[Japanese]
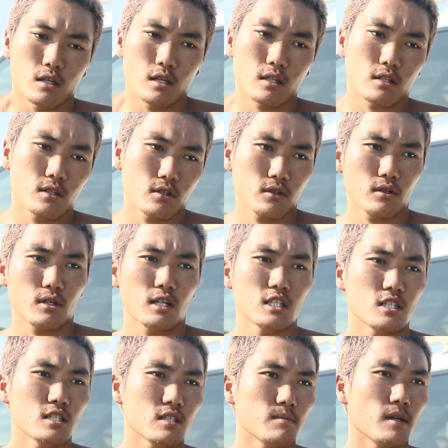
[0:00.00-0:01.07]
すえっと
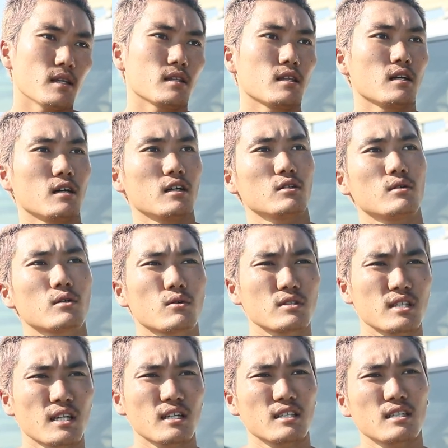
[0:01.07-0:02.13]
始めたのは
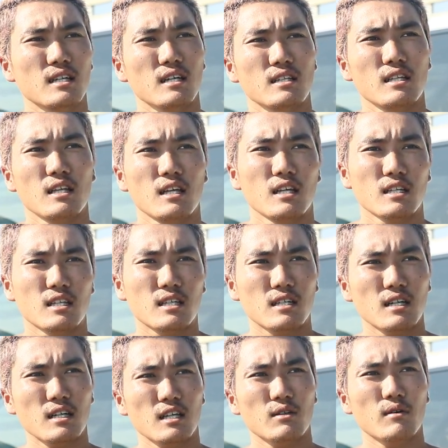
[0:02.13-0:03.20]
5歳ぐらいできっ
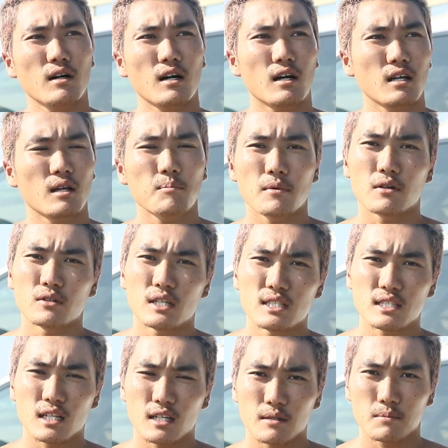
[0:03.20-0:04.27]
かけはやっぱ親
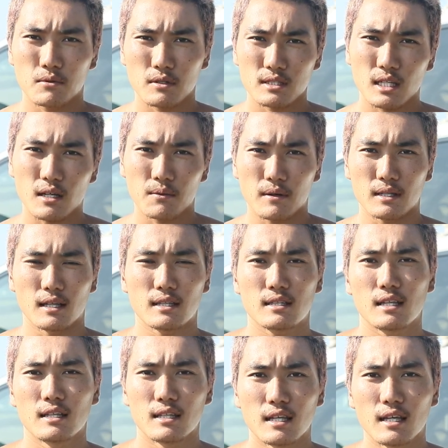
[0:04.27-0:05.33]
父がプロサーファーだっ
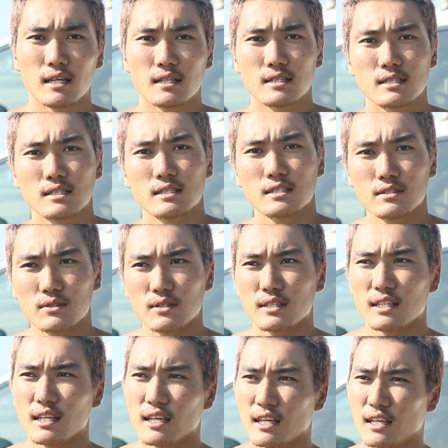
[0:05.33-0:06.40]
たんでそれ
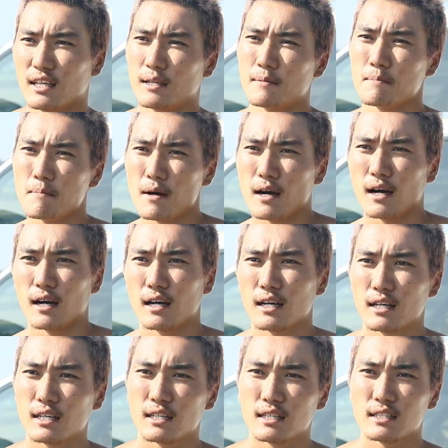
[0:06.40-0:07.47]
でま
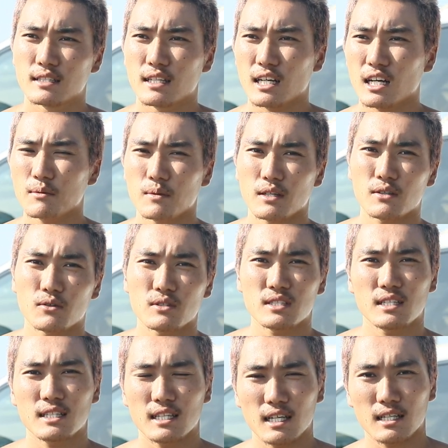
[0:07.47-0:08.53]
あ半ば強
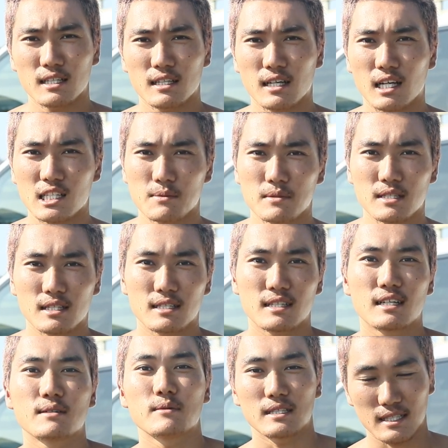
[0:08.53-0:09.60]
制的に始めさせ
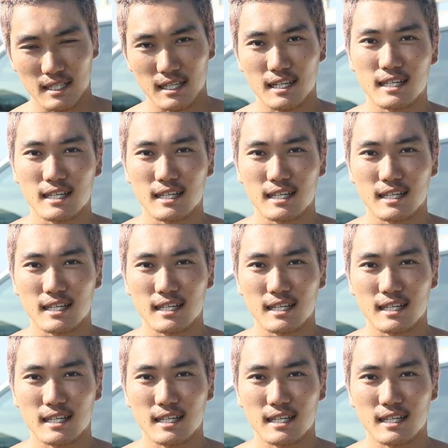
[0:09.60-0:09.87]
られました